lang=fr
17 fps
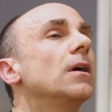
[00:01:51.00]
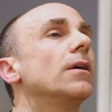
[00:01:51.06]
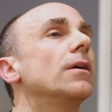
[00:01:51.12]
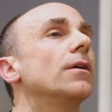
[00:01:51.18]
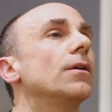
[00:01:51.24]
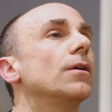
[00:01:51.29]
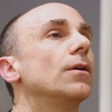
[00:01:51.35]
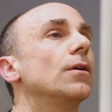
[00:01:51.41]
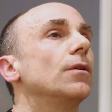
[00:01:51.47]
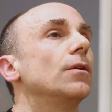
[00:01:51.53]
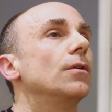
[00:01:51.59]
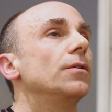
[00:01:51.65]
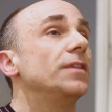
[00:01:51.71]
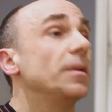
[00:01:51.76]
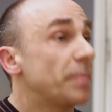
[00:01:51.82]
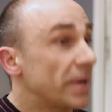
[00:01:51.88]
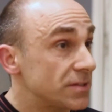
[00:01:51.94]

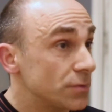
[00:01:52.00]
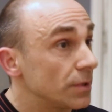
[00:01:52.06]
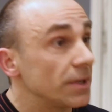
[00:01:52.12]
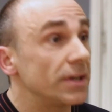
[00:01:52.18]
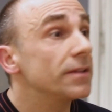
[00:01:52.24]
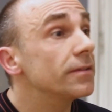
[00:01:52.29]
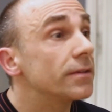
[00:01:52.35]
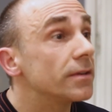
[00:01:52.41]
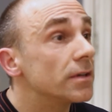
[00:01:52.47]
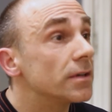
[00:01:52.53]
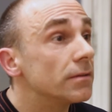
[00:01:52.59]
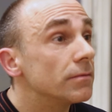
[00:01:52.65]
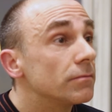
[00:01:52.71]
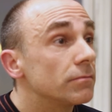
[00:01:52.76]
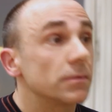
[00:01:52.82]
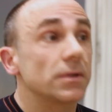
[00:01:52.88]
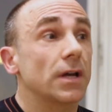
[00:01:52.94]
des
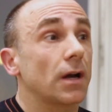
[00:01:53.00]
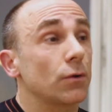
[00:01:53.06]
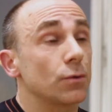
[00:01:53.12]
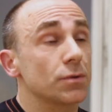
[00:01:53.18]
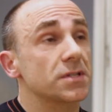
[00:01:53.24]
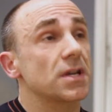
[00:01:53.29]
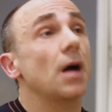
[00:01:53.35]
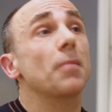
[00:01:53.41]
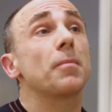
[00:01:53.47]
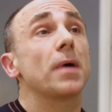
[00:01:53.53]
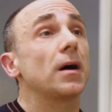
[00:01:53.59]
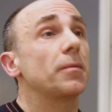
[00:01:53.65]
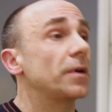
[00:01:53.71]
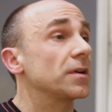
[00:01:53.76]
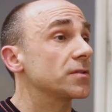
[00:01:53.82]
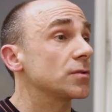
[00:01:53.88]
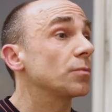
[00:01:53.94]
personnalités, Carlos Carpa
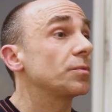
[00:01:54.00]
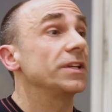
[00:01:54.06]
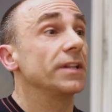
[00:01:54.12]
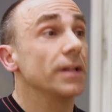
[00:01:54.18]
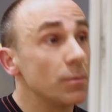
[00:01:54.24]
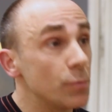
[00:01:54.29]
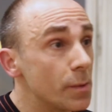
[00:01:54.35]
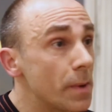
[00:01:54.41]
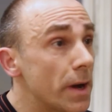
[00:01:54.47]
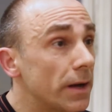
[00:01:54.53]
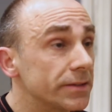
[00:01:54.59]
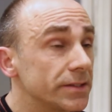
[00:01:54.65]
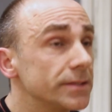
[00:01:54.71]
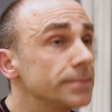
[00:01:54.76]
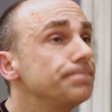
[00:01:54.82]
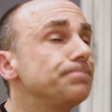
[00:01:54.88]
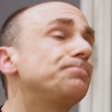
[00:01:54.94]
par exemple, Lina
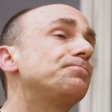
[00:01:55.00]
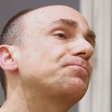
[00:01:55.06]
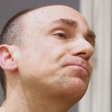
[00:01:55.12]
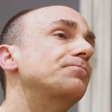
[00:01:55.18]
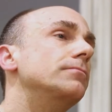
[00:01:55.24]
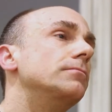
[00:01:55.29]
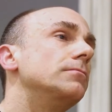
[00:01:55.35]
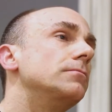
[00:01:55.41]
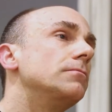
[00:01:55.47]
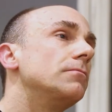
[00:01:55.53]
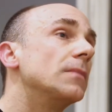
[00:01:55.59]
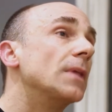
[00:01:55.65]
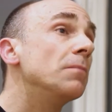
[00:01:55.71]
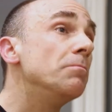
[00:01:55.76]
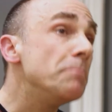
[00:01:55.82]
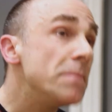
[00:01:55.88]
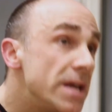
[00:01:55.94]
Bobardi,
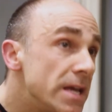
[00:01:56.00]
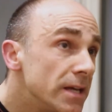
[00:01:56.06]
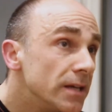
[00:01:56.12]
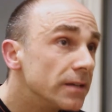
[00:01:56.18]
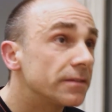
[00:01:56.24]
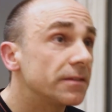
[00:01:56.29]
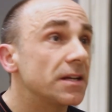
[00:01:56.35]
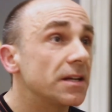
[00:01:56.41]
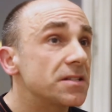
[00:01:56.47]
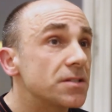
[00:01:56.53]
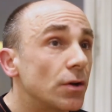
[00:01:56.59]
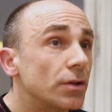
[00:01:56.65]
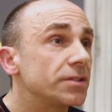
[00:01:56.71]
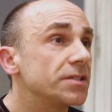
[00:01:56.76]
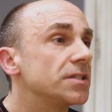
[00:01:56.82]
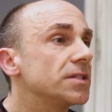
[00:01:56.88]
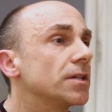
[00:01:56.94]
mais
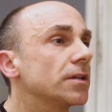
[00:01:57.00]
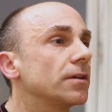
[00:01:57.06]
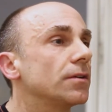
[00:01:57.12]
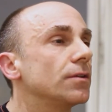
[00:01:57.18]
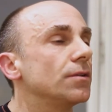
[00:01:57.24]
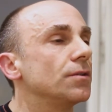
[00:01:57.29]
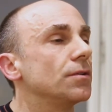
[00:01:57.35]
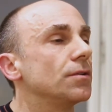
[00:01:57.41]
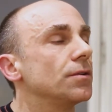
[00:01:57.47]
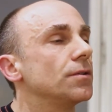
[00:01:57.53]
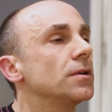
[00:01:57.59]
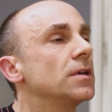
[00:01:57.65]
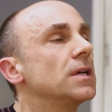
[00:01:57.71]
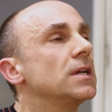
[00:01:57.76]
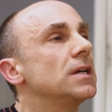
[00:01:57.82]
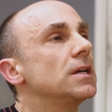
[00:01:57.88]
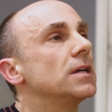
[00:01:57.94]
d'assortir,
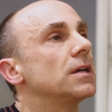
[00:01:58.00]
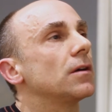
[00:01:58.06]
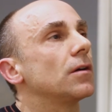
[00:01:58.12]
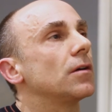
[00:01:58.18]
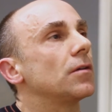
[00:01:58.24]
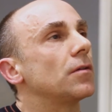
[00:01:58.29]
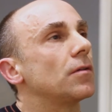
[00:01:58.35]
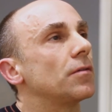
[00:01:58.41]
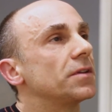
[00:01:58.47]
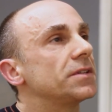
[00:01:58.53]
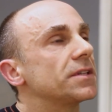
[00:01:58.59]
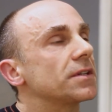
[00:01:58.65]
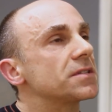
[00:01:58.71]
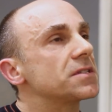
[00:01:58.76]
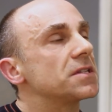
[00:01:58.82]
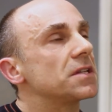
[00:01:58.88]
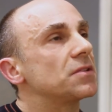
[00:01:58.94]
on va
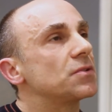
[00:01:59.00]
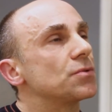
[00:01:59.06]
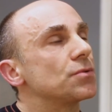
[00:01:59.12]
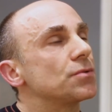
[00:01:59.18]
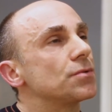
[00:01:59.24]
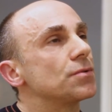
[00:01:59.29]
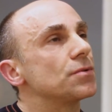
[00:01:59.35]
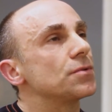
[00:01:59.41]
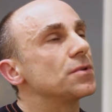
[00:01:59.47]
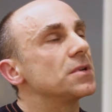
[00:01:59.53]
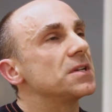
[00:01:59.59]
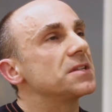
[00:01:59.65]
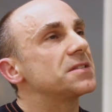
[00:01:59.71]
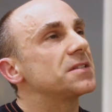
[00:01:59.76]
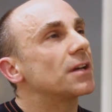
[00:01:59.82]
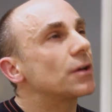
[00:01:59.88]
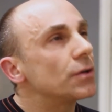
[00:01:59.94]
dire,
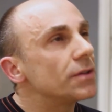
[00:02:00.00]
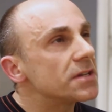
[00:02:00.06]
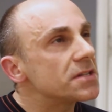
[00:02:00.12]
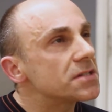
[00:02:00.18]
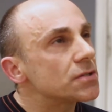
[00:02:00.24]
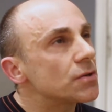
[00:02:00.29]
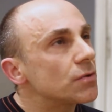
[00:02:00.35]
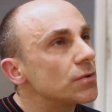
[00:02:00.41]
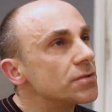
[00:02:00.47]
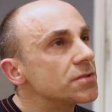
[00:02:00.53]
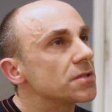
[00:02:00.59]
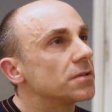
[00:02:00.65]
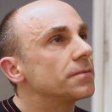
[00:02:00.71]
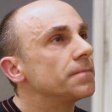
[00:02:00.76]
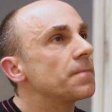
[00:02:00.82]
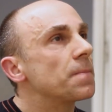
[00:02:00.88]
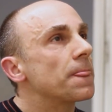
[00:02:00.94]
ces connaissances
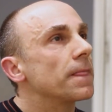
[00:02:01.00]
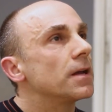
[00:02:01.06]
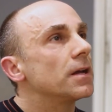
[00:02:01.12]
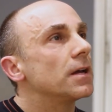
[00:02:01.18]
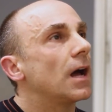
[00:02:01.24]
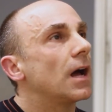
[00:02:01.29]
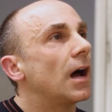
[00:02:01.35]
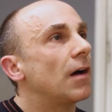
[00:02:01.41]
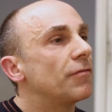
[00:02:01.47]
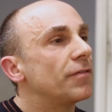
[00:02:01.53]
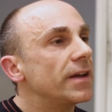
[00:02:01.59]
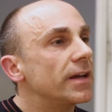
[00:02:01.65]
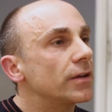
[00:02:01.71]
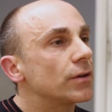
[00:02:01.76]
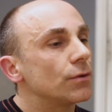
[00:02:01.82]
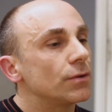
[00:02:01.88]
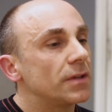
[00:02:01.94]

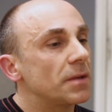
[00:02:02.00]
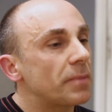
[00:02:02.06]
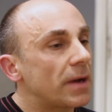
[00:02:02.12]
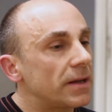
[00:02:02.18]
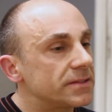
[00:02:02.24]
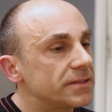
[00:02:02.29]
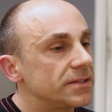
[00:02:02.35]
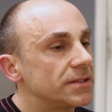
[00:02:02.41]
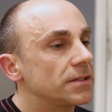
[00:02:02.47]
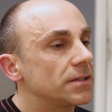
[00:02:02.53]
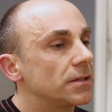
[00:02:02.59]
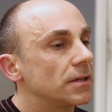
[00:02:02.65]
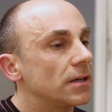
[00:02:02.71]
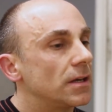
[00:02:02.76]
avec des pratiques.